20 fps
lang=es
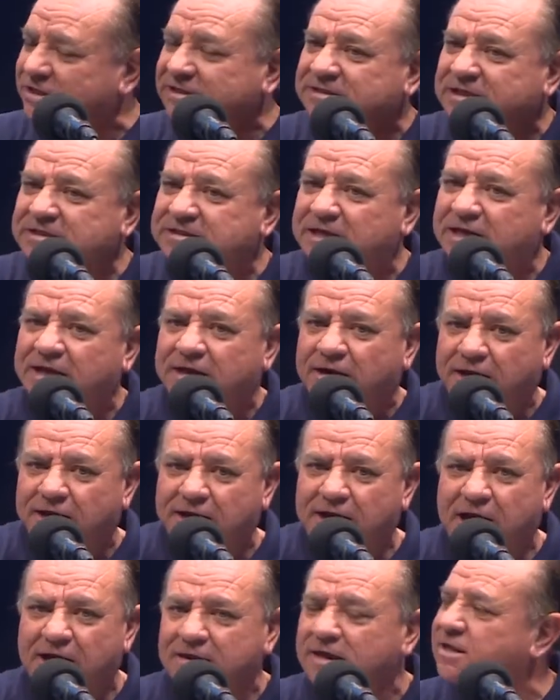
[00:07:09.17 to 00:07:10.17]
Es decir,
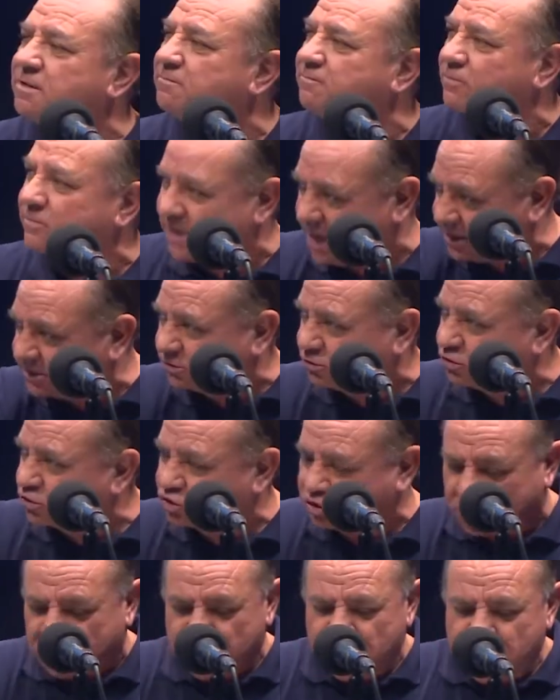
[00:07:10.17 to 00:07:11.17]
cada de
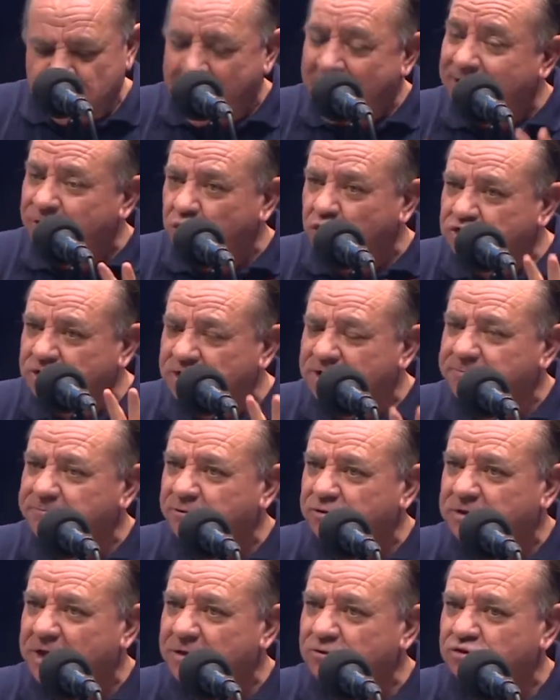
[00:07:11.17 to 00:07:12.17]
estos hay 12
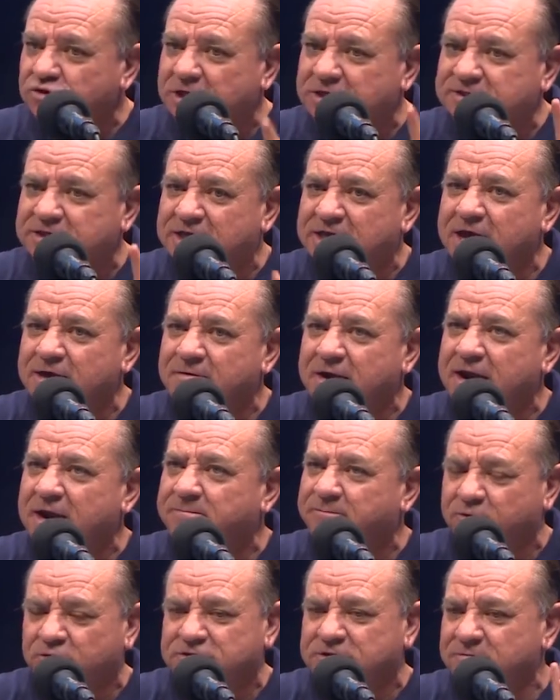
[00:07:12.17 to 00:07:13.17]
diputados que se llevan
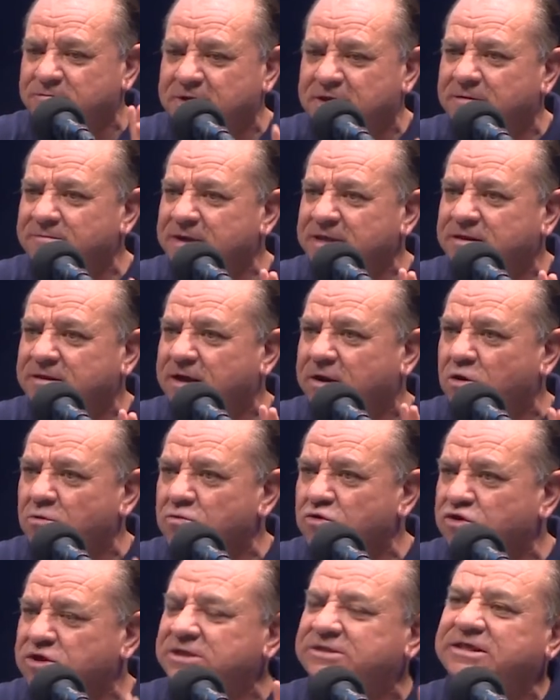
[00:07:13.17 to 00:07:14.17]
aproximadamente
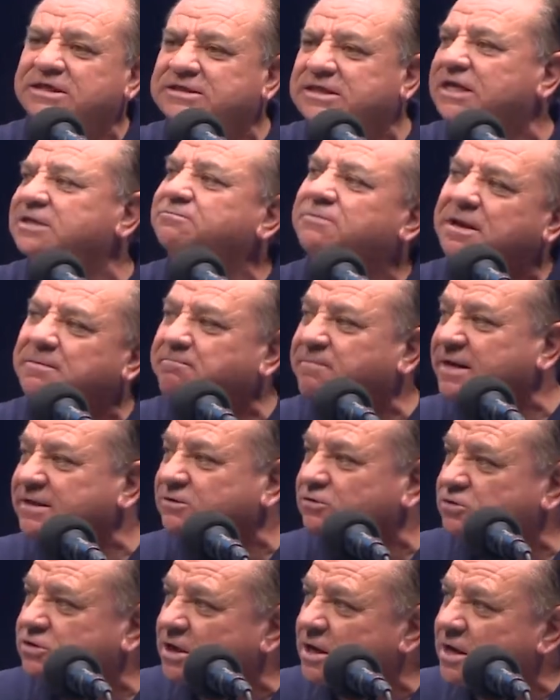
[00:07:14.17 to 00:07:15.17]
como 16 mil
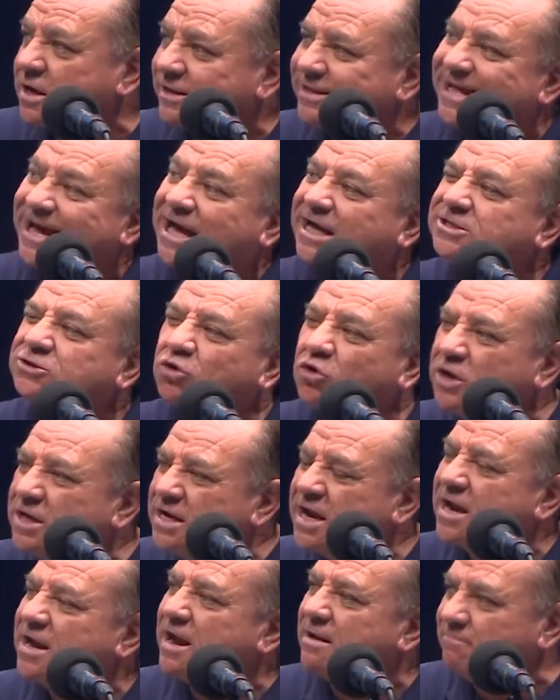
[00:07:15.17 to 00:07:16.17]
pesos de
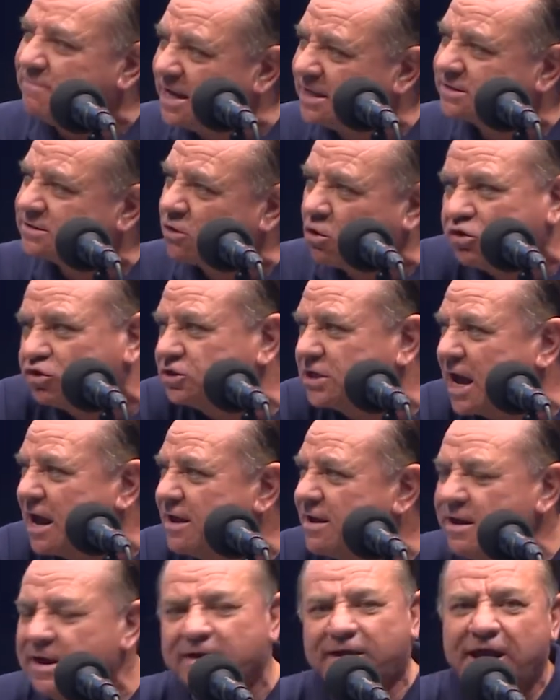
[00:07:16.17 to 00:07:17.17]
gasolina en el mes, cosa
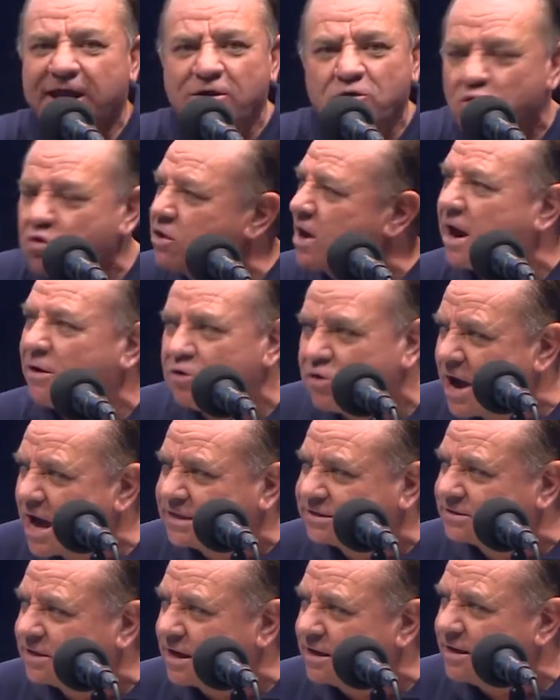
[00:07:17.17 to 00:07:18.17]
que nunca lo
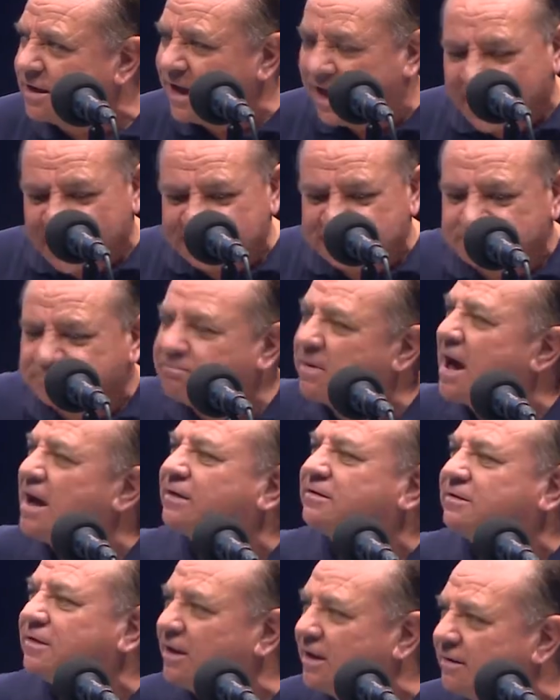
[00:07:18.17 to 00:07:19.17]
gastan. Es
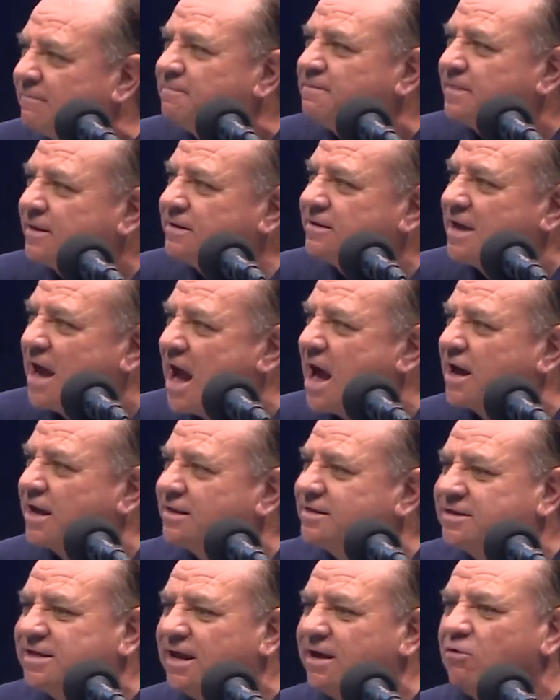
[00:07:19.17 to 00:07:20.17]
parte ya
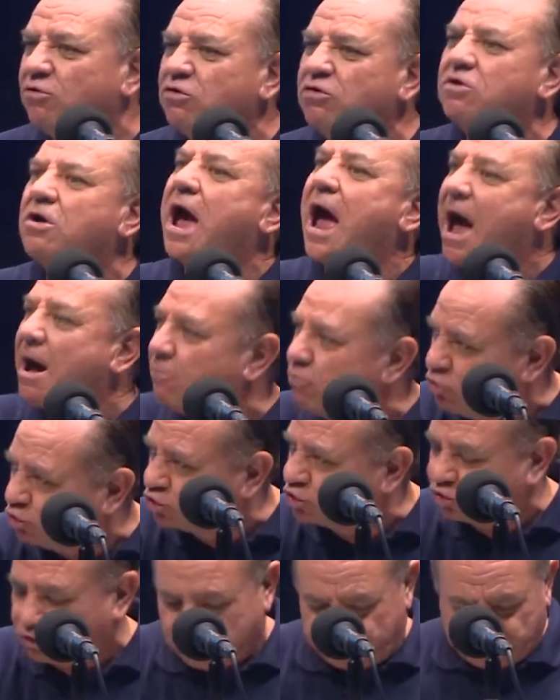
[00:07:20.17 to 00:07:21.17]
de un abuso.